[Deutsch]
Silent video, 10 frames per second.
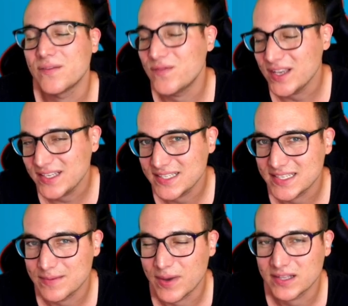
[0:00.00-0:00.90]
Wichtig
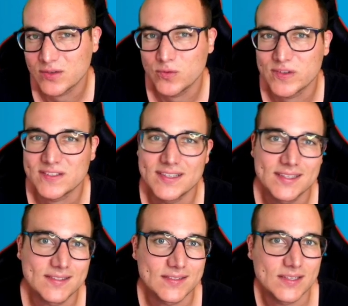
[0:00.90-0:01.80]
hierbei zu wissen
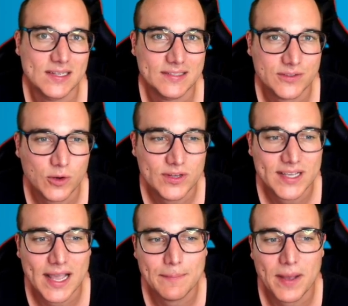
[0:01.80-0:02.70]
ist, dass sollte
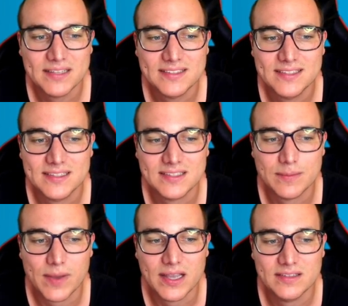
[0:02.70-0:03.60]
kein passendes
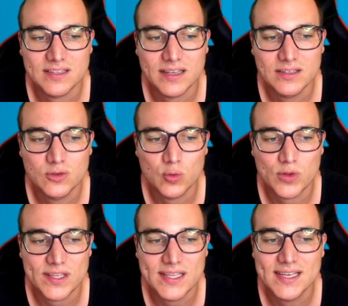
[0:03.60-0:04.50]
dabei sein, du
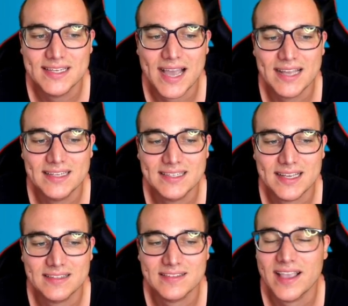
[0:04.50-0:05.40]
hier deinen
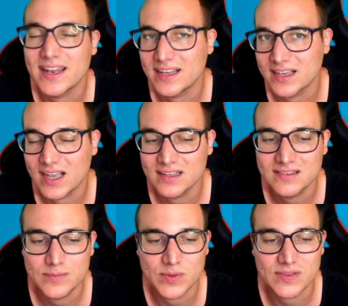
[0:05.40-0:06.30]
Text ändern
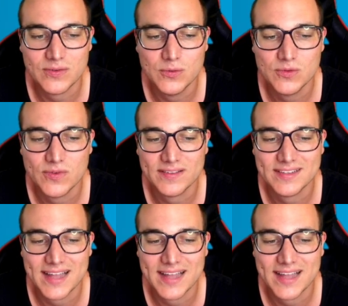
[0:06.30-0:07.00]
kannst bzw.